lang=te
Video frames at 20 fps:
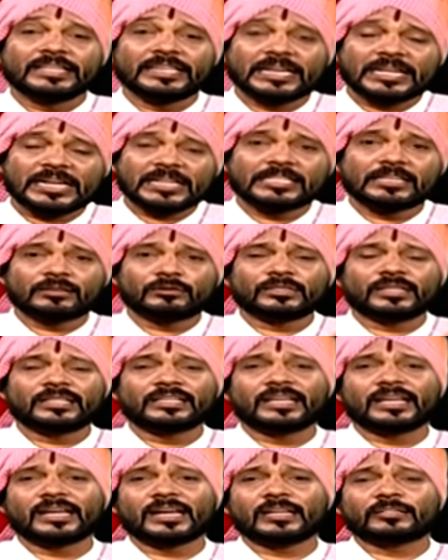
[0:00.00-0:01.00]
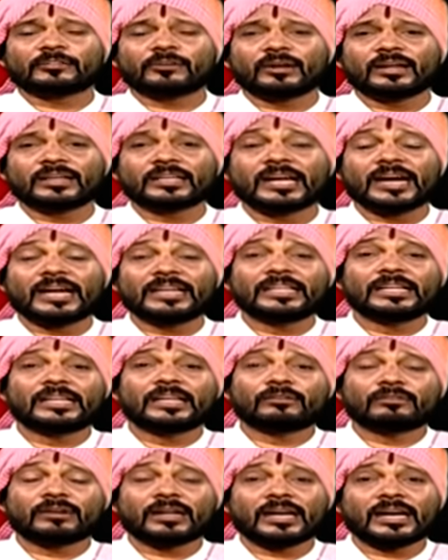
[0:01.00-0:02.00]
ఎట్లా జరుగుతుంది ఏం కథ కానీ ఖాళీ
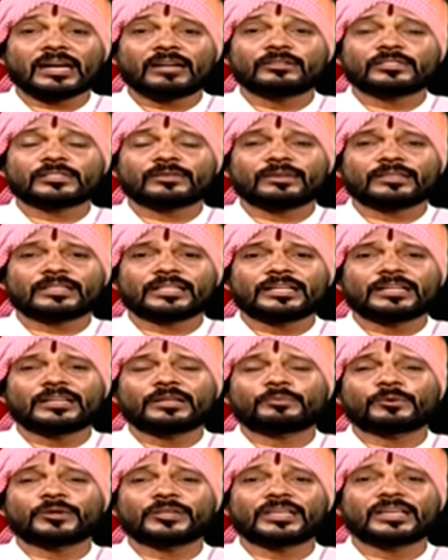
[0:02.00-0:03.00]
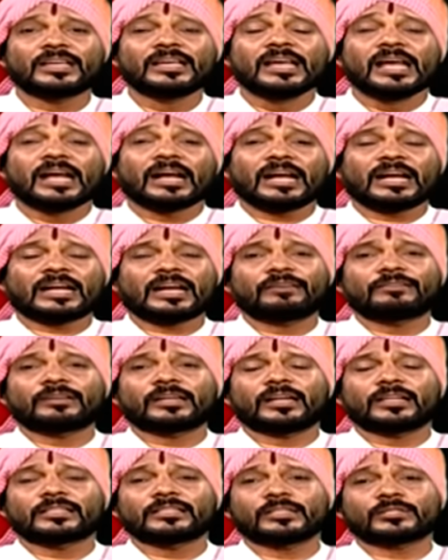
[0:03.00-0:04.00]
లేకుండా కాలుష్యం అయితే నిండిపోయి
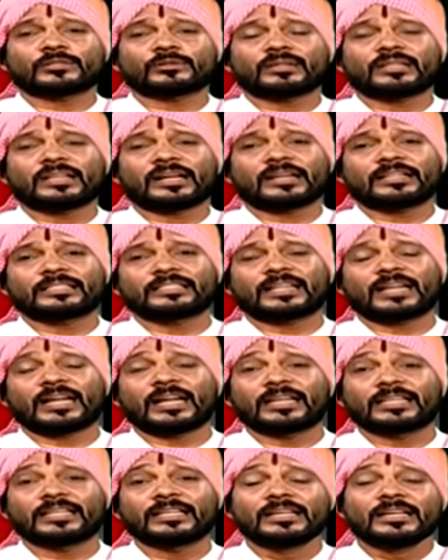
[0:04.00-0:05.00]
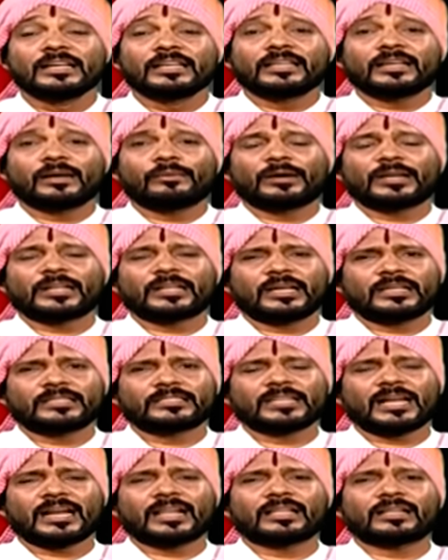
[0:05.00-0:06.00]
కకావికలం చేస్తున్నది అక్కడ జనాల్ని ఇక మరి
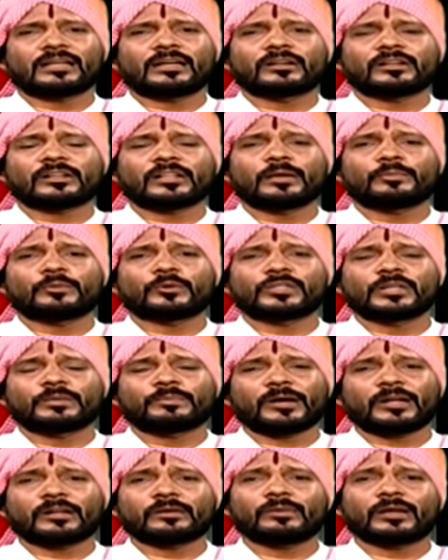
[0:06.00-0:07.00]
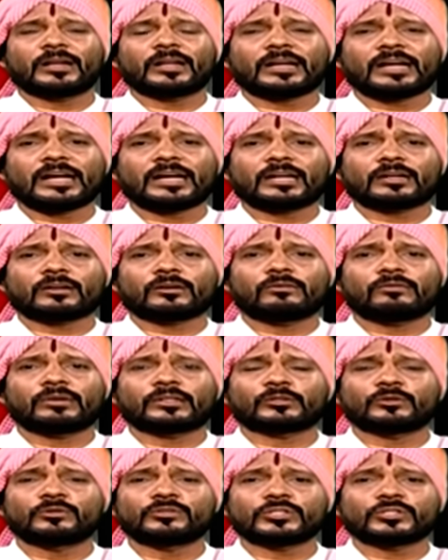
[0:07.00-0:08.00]
అజ్జాలన్నట్టు రేపు దీపాలకి మళ్ళీ
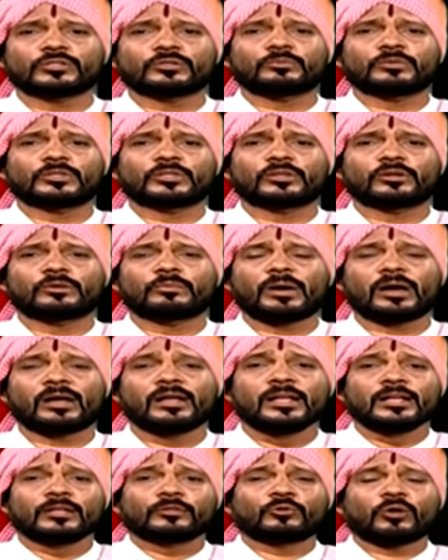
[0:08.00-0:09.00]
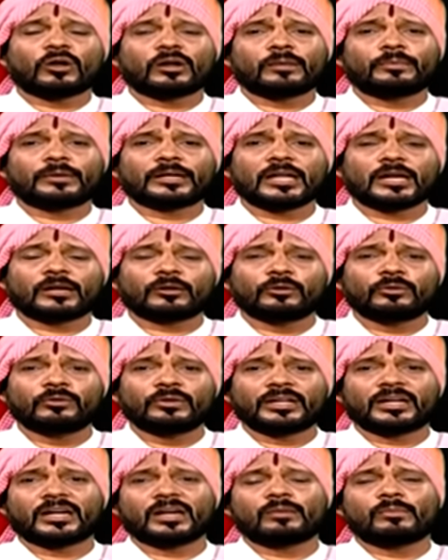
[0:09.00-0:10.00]
కాకరకొవ్వత్తులు చిచ్చుబుడ్డీలు బా తోక పటాకులు
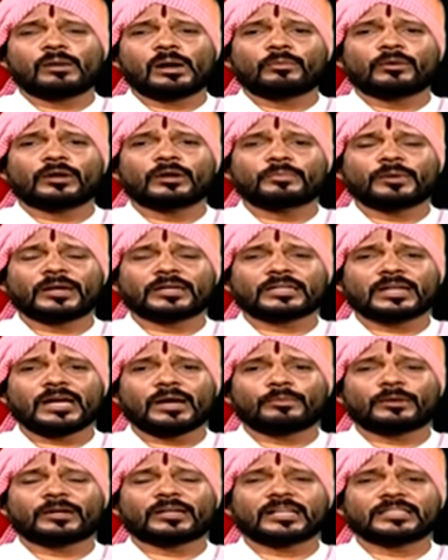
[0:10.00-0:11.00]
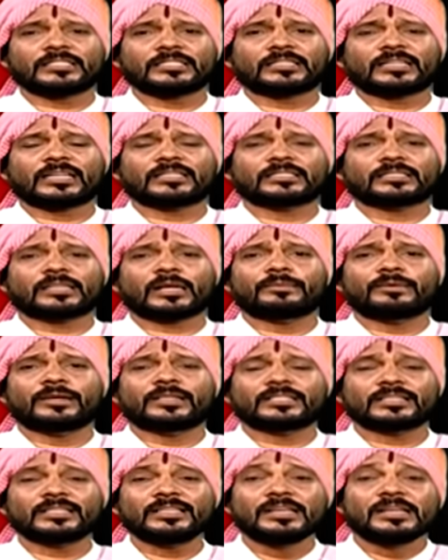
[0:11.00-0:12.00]
ఉలిగడ్డ బాంబులను పట్టా పట్టా చిట్టా చిట్టా
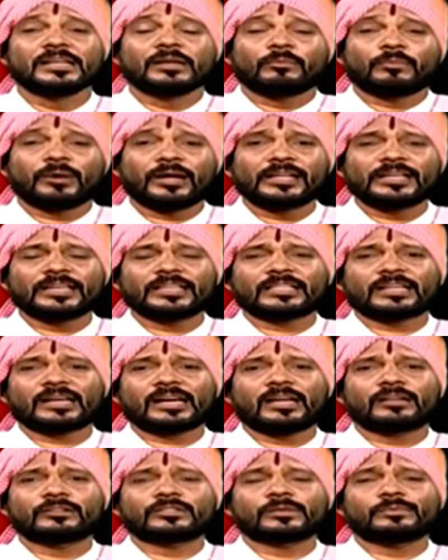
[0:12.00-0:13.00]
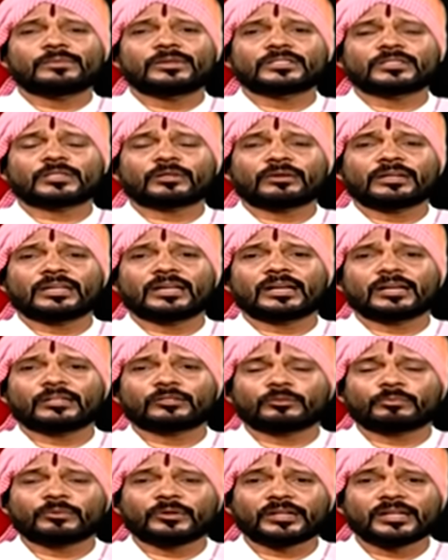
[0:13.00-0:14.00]
వేల్చి మళ్ళీ ఇంకిత కాలుష్యం పెంచుతారో ఏం కథ
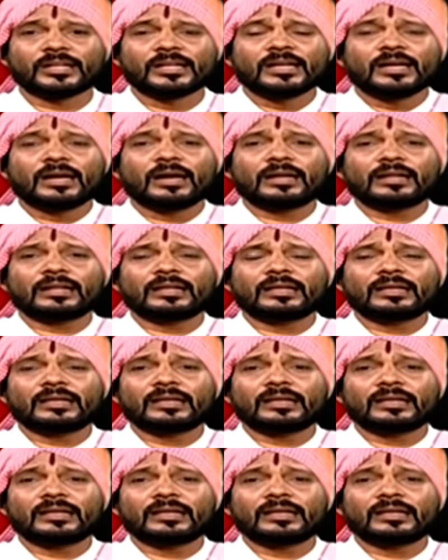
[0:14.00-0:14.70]
పోరి అరే